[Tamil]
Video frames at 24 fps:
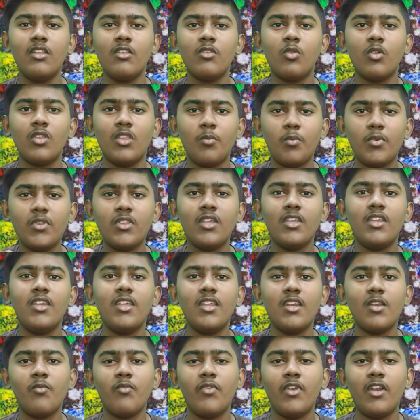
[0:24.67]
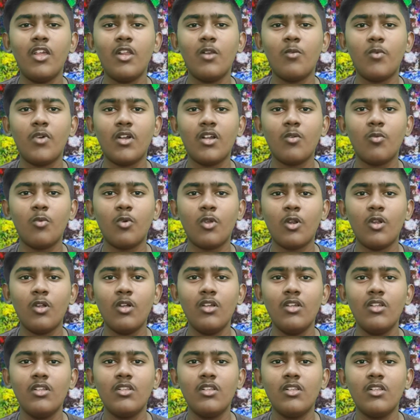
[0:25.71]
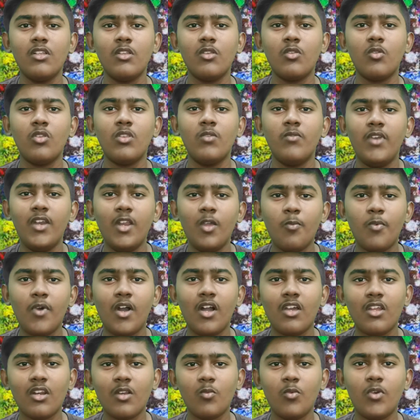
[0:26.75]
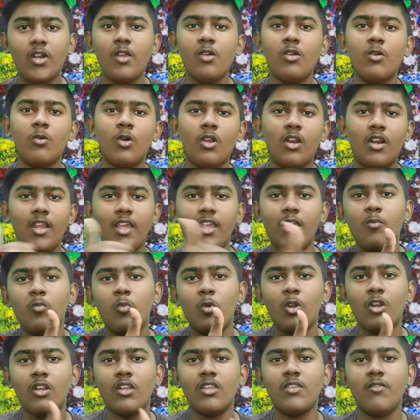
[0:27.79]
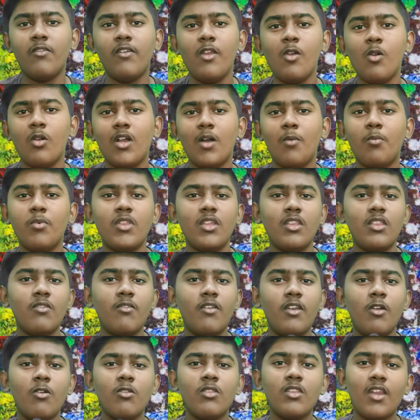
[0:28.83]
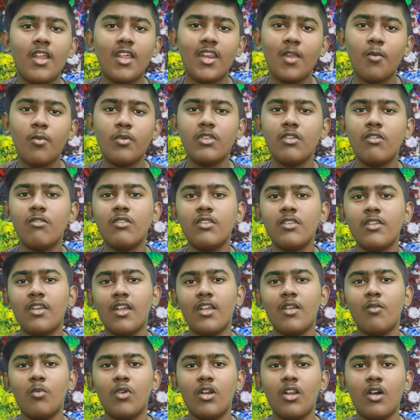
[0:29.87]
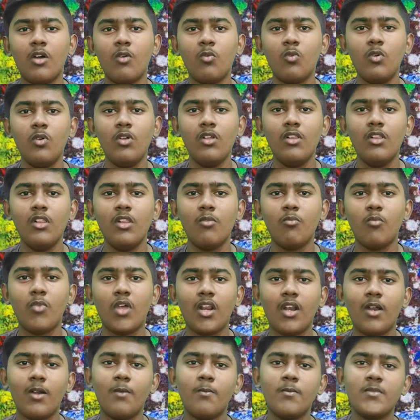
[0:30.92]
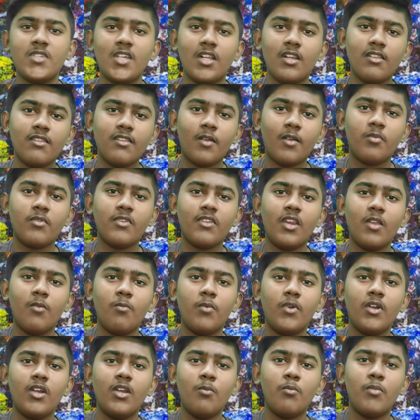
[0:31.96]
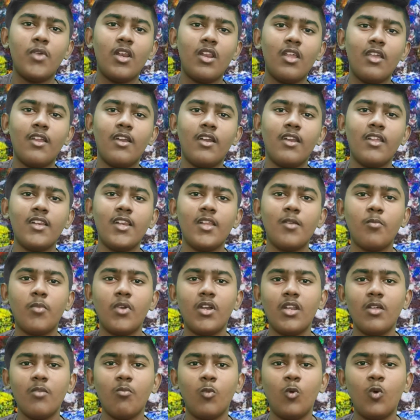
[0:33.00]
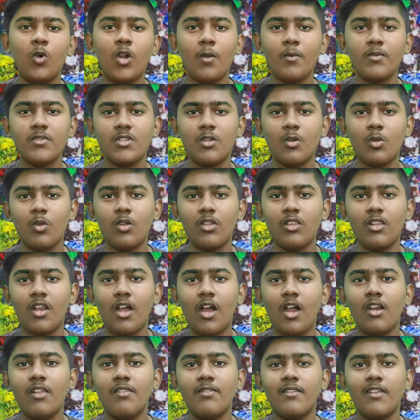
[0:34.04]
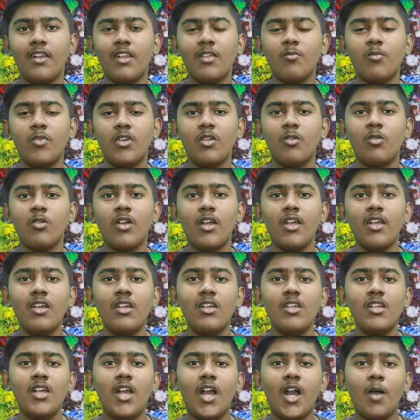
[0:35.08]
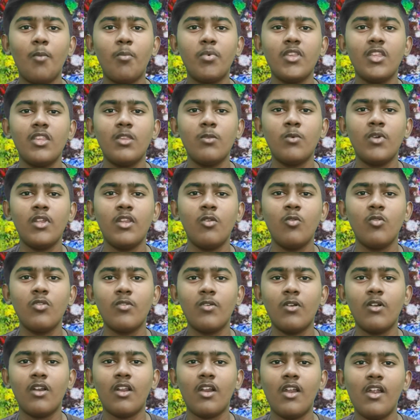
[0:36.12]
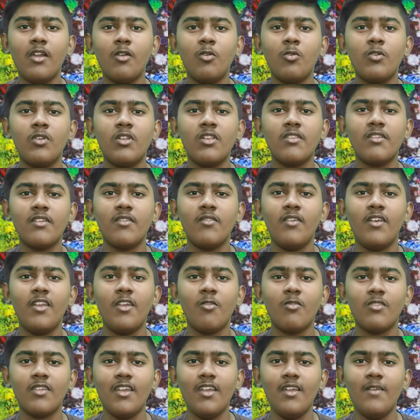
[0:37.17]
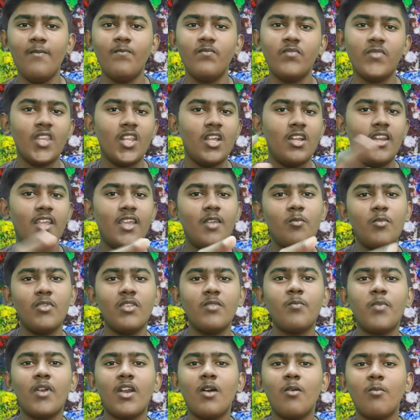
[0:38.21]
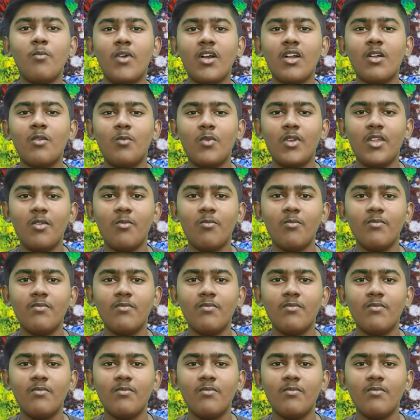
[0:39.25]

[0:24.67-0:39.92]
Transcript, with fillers: ஸோ இதை பற்றி இன்றைக்கி நம்ம வீடியோவில் பார்க்க போகிறோம் ஸோ இந்த வீடியோ பார்க்குறதுக்கு முன்னாடி ஒரு லைக் போட்டுருங்க இந்த வீடியோவுக்கு அப்போ தான் இந்த வீடியோ வந்து நிறைய பேருக்கு வந்து ரெக்கமெண்ட் ஆகும் மறக்காம நம்ம சேனல் சப்ஸ்கிரைப் பண்ணிட்டு பெல் ஐக்கானி கிளிக் பண்ணிட்டு மூணு ஆப்ஷன் இருக்கும் அதில் ஆளுன்னு செலக்ட் பண்ணிக்கோங்க அப்போ தான் இந்த மாதிரி யூஸ்ஃபுல்லான ட்ராயிங் டூட்டல்ஸ் அண்ட் வீடியோஸை நீங்கள் மிஸ் பண்ணாமல் பார்க்க முடியும்